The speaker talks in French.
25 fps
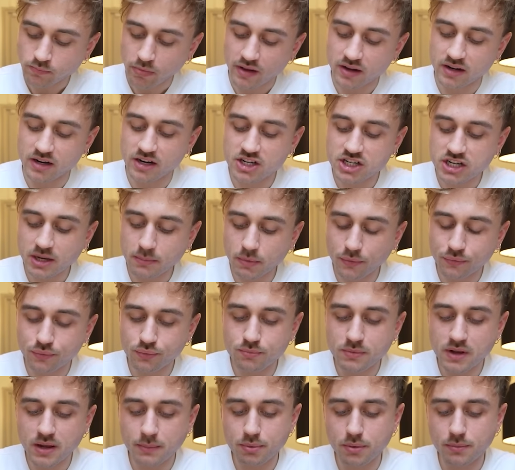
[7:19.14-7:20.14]
Il est légèrement
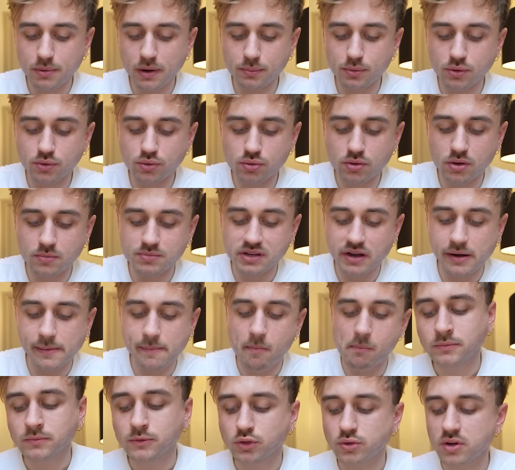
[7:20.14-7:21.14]
fumé, un peu barbecue comme ça.
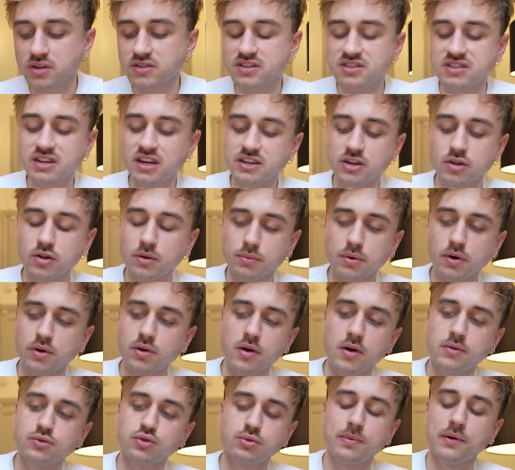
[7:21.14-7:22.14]
Je crois que c'est ça qu'il y a dans le
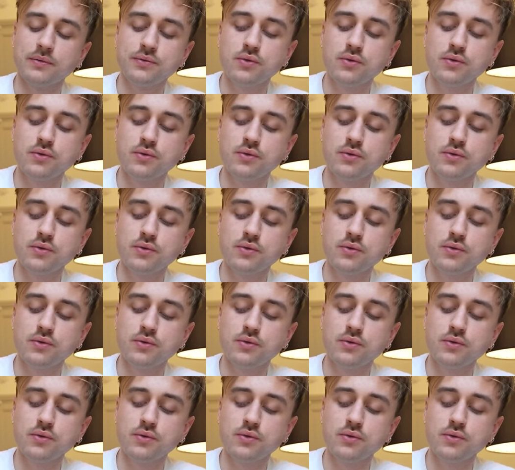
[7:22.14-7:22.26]
burger, je suis pas